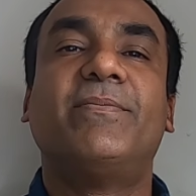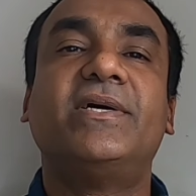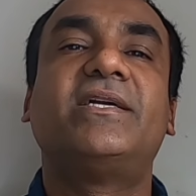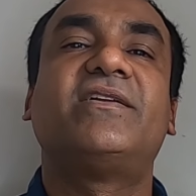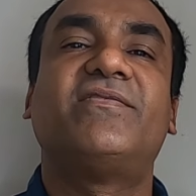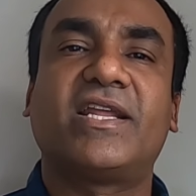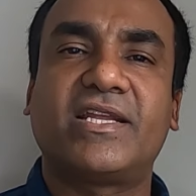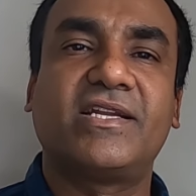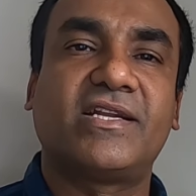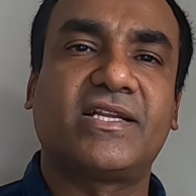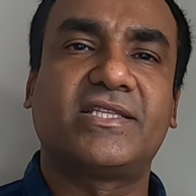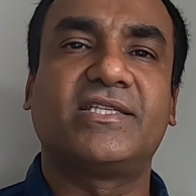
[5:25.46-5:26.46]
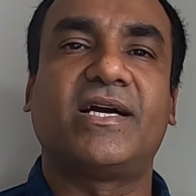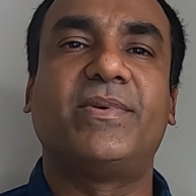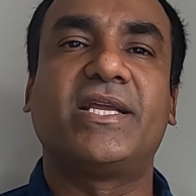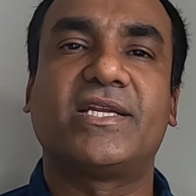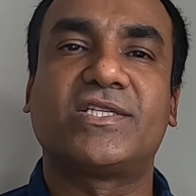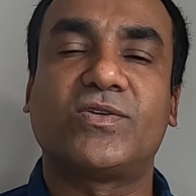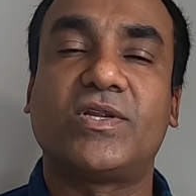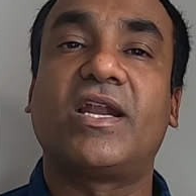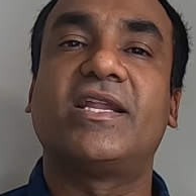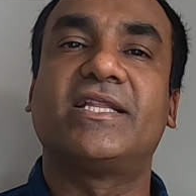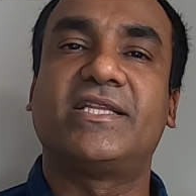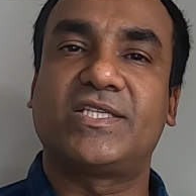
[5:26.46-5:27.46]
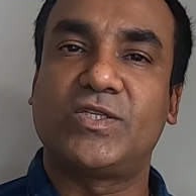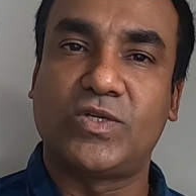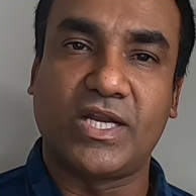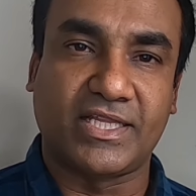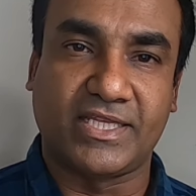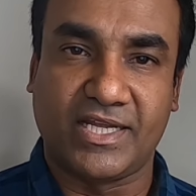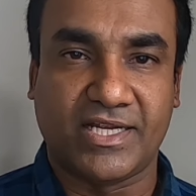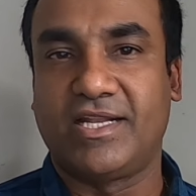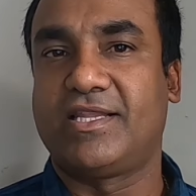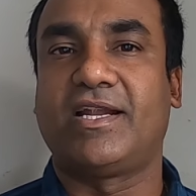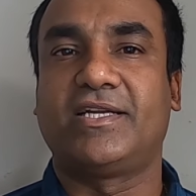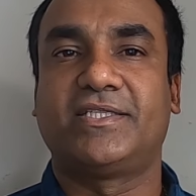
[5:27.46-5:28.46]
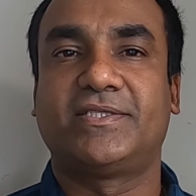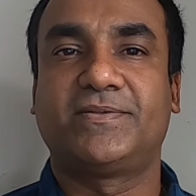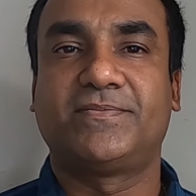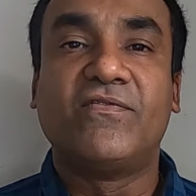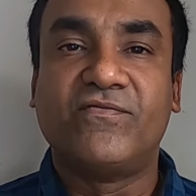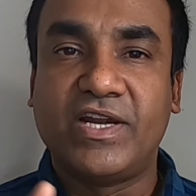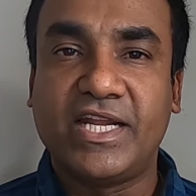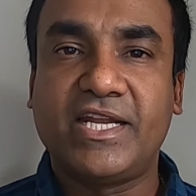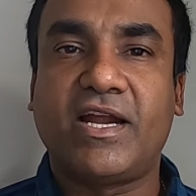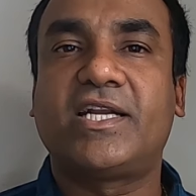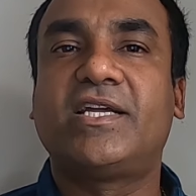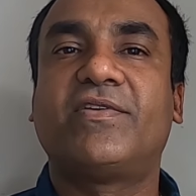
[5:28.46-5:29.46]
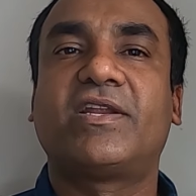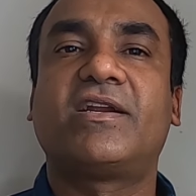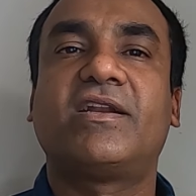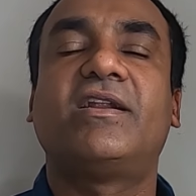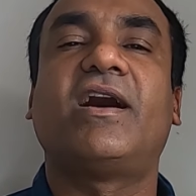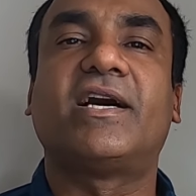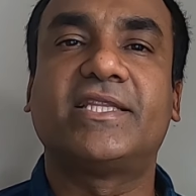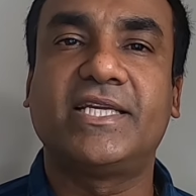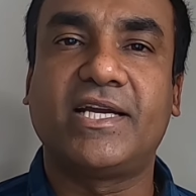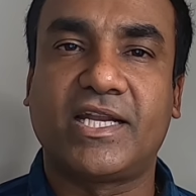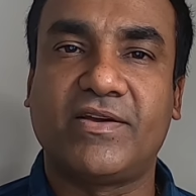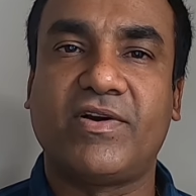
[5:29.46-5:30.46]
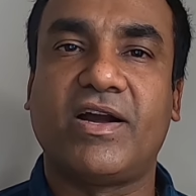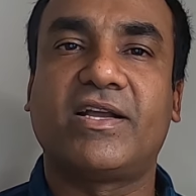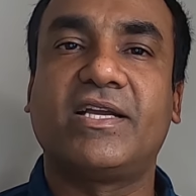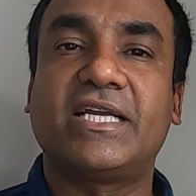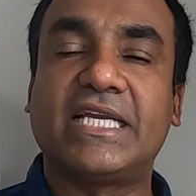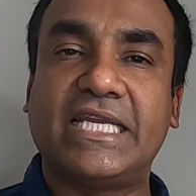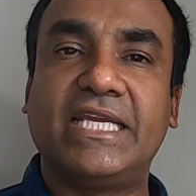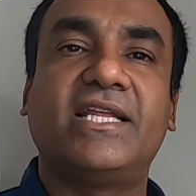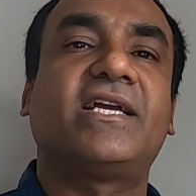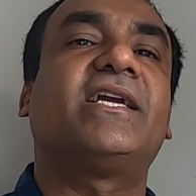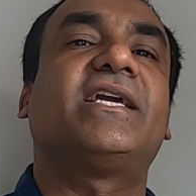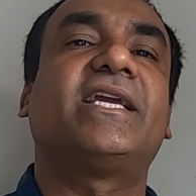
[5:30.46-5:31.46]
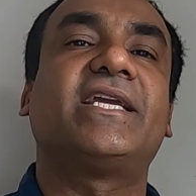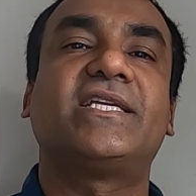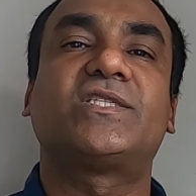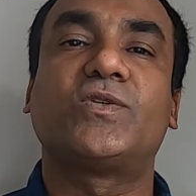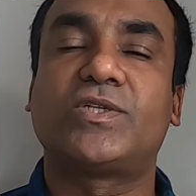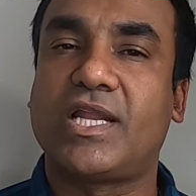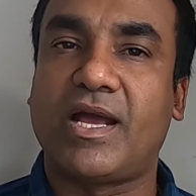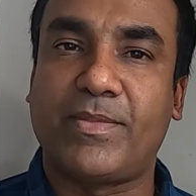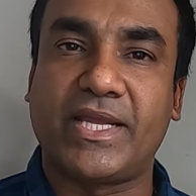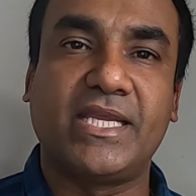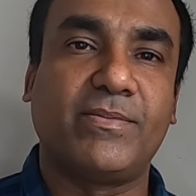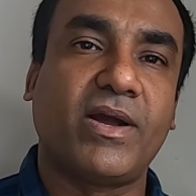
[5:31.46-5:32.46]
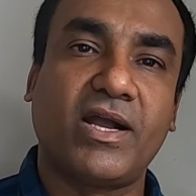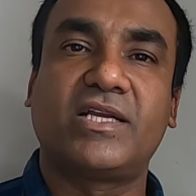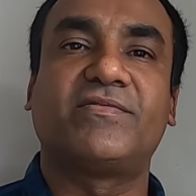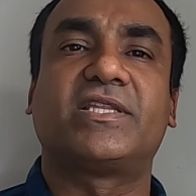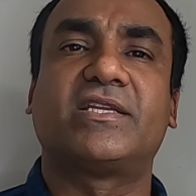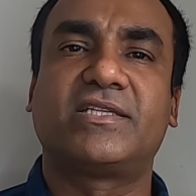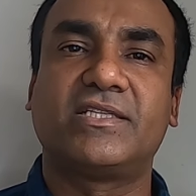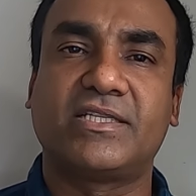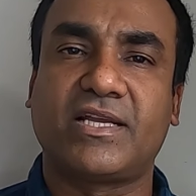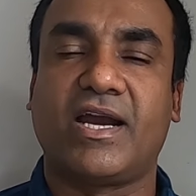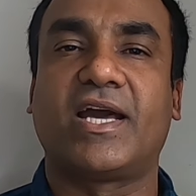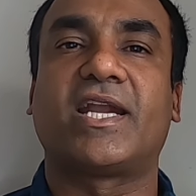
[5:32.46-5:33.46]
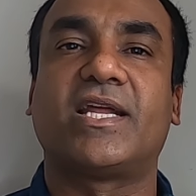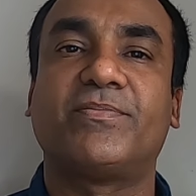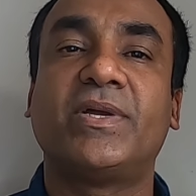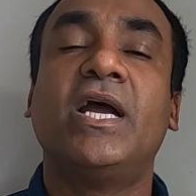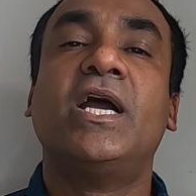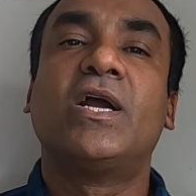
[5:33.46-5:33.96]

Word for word: மீண்டு வருகின்றது அப்படி என்று சொன்னால் இந்த சுற்றுலா தலங்கள் தான் வெளிநாட்டவர்கள் அதிக அளவாக இலங்கையை சுற்றுலா மையமாக்குவதற்கு காரணம்